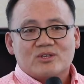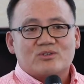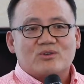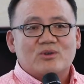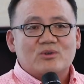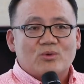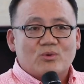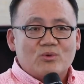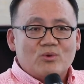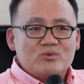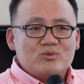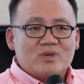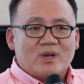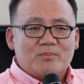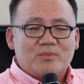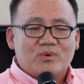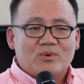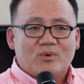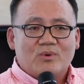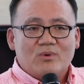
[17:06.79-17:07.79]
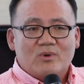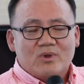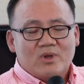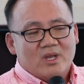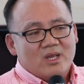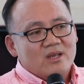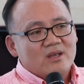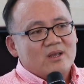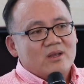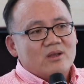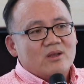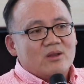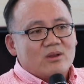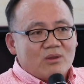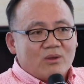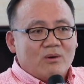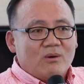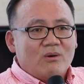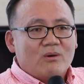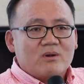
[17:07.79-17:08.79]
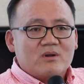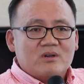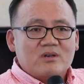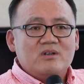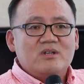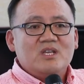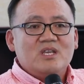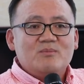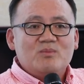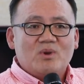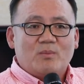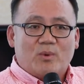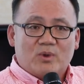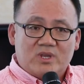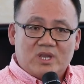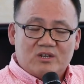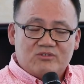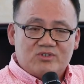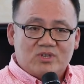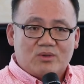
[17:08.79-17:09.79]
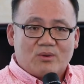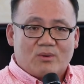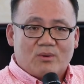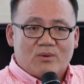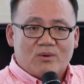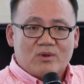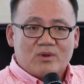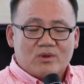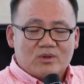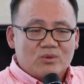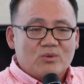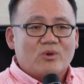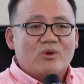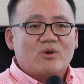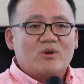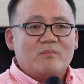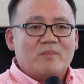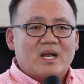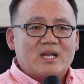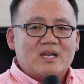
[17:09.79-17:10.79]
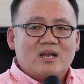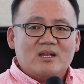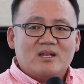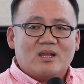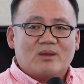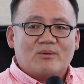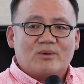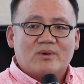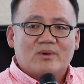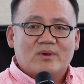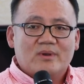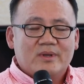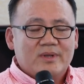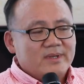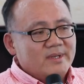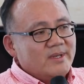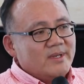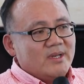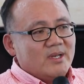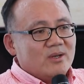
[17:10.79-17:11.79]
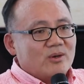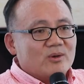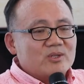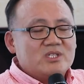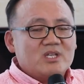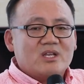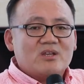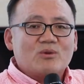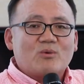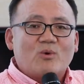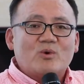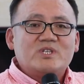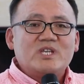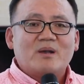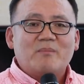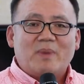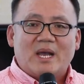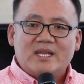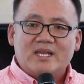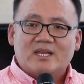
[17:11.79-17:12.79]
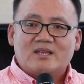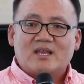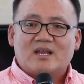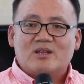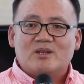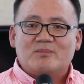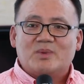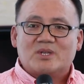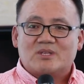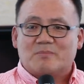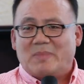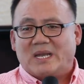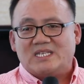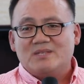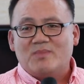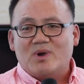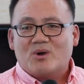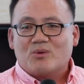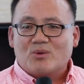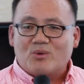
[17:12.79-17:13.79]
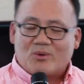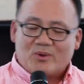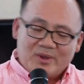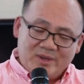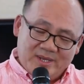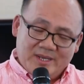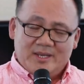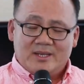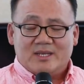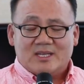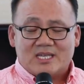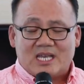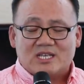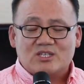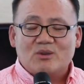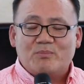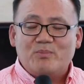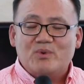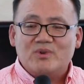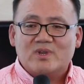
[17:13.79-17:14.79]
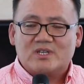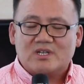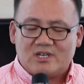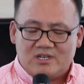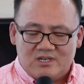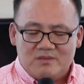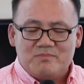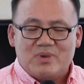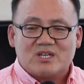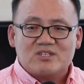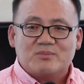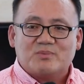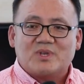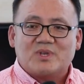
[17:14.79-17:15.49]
저희 노동조합도 더 큰 힘을 보탤 수 있도록 노력을 많이 할 테고요. 어찌됐든 고생 많이 했다는 의미에서 마지막으로 다섯 번을 해서 큰 박수